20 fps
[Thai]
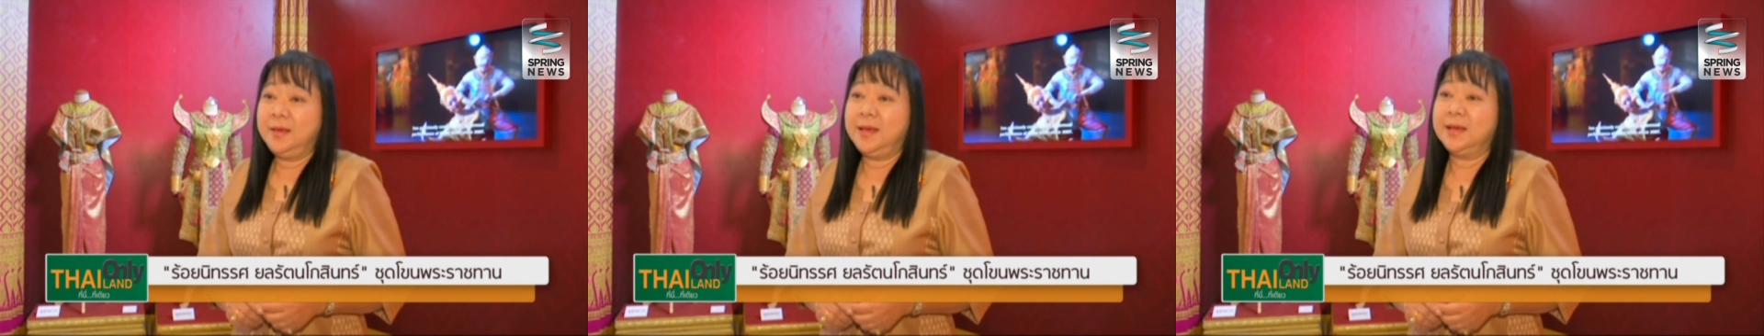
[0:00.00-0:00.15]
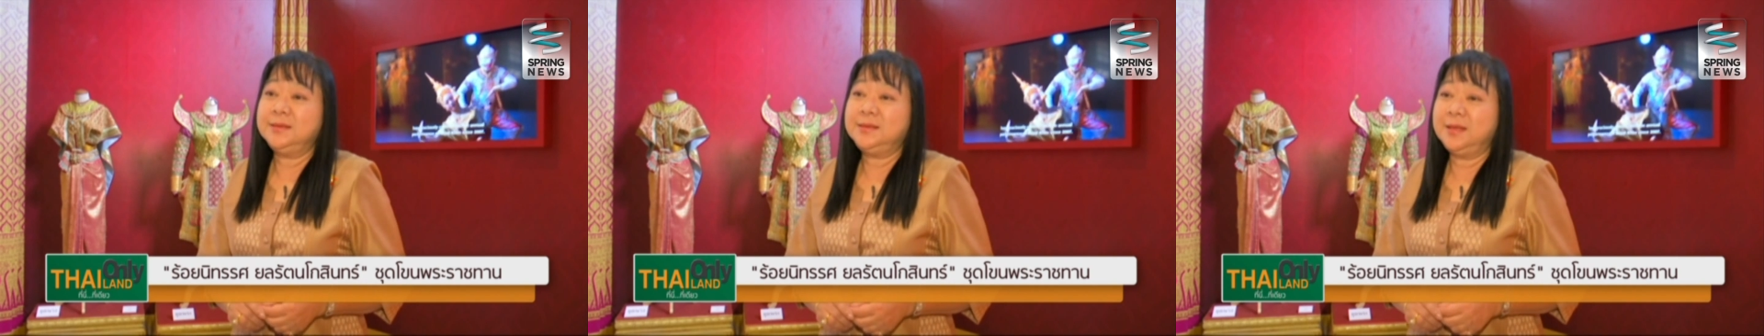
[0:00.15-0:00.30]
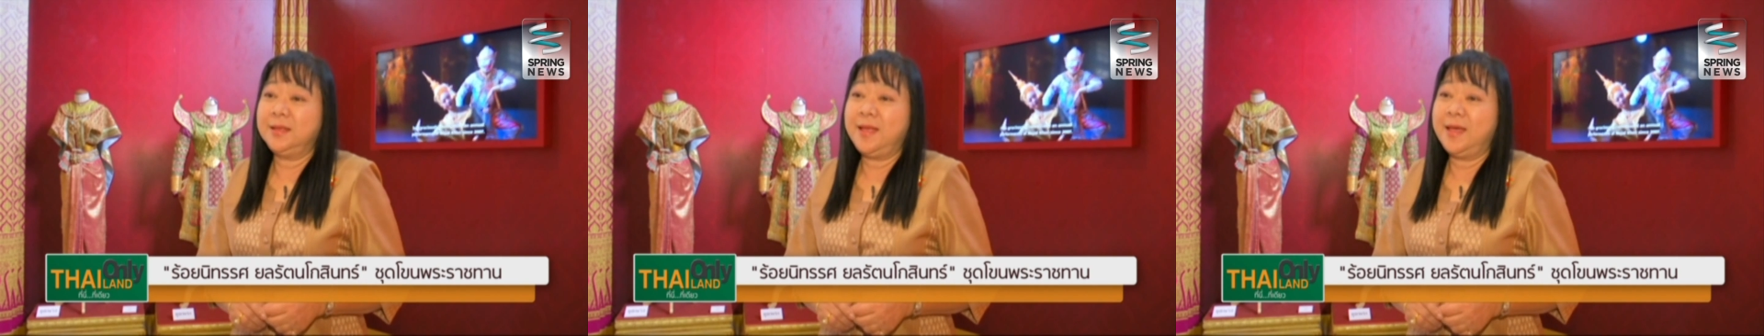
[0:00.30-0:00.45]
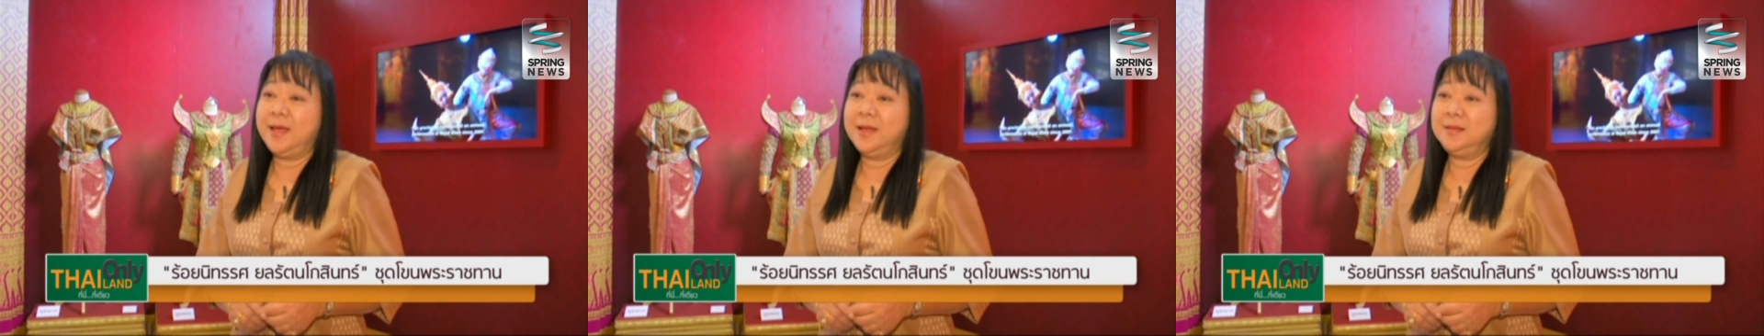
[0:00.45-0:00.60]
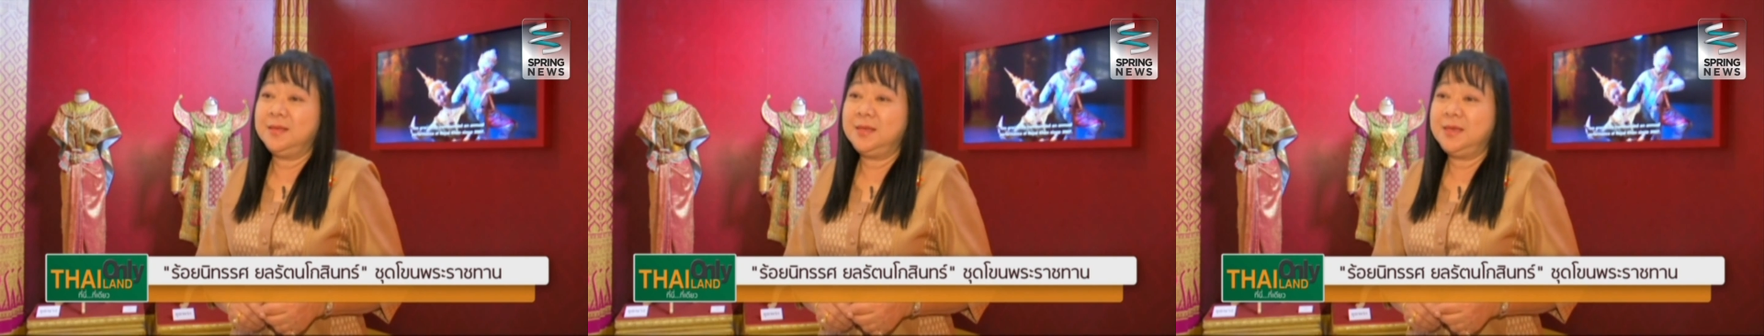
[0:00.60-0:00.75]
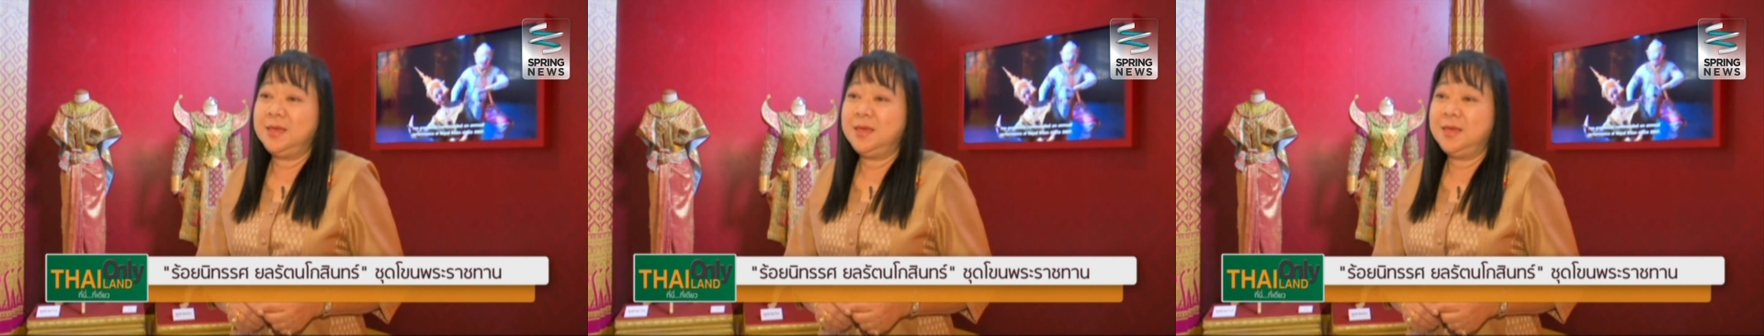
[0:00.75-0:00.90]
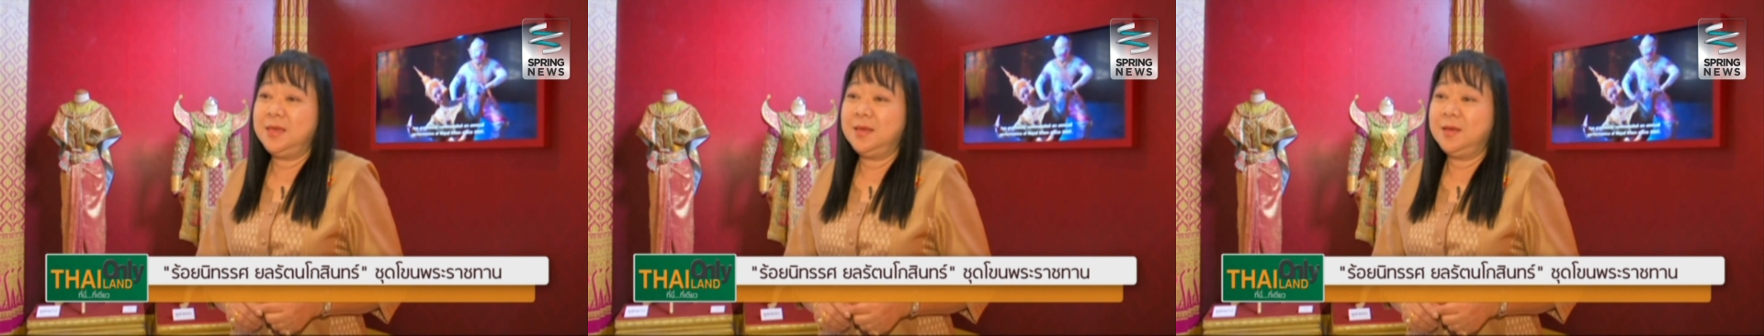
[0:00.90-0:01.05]
การแสดง
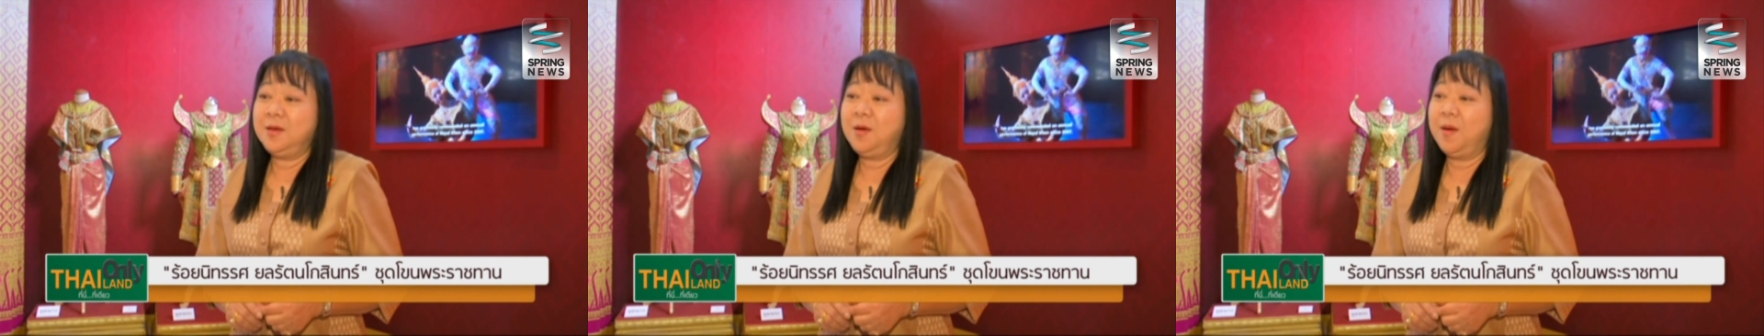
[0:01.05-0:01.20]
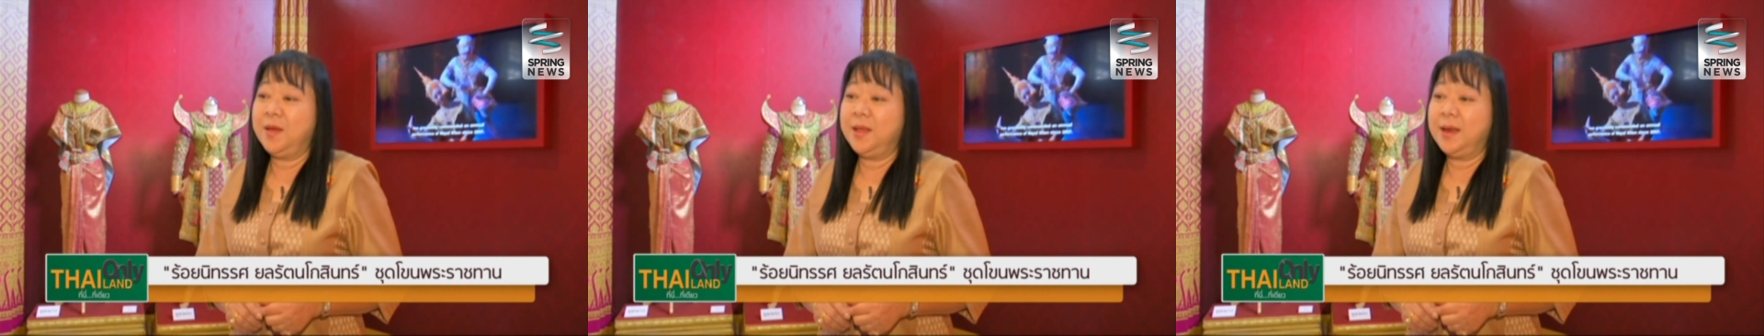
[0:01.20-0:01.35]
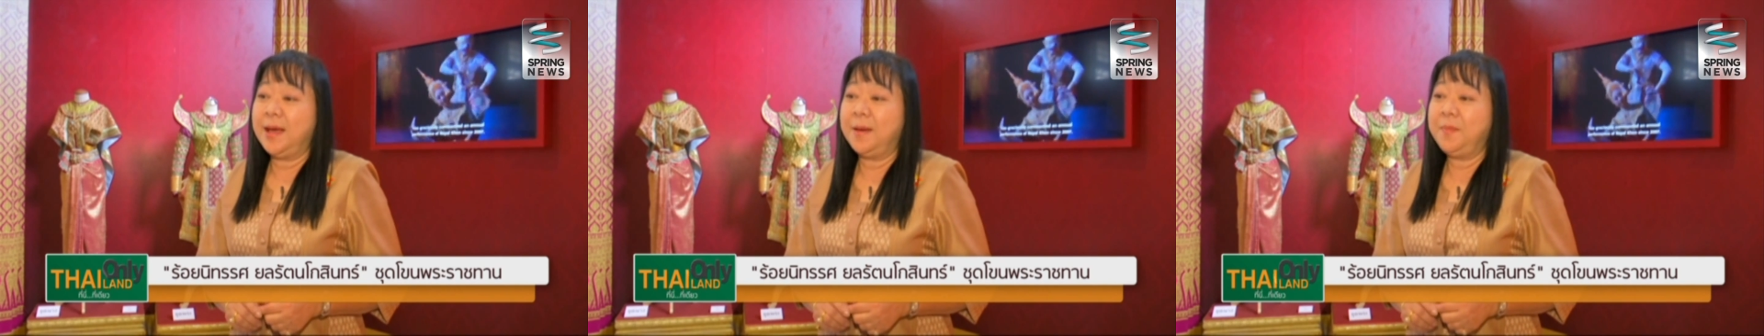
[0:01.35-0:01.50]
ที่คอย